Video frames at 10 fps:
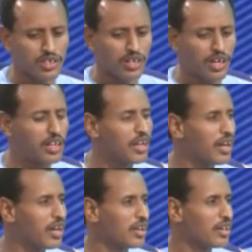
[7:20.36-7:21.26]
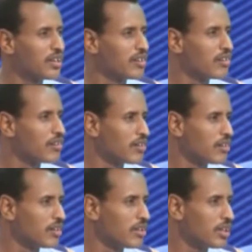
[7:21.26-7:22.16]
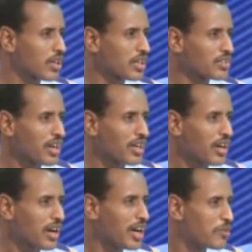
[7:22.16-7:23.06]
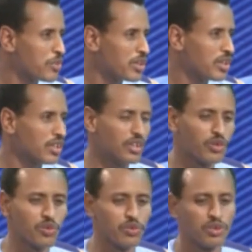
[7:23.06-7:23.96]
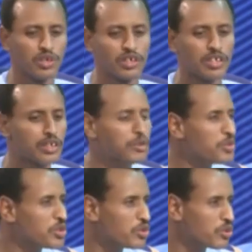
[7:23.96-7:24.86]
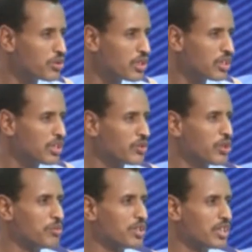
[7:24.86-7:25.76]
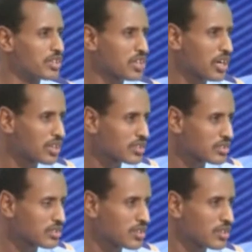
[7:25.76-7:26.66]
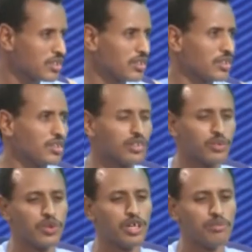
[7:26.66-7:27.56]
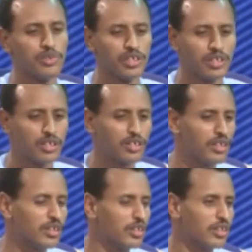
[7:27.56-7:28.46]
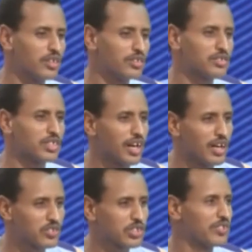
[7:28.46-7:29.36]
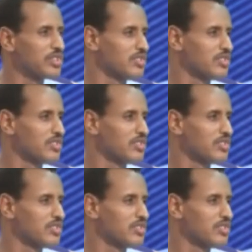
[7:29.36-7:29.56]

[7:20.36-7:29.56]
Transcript: على آه، قضايا عامه او كامن الدوله وامن الاشخاص وامن انتحال صفه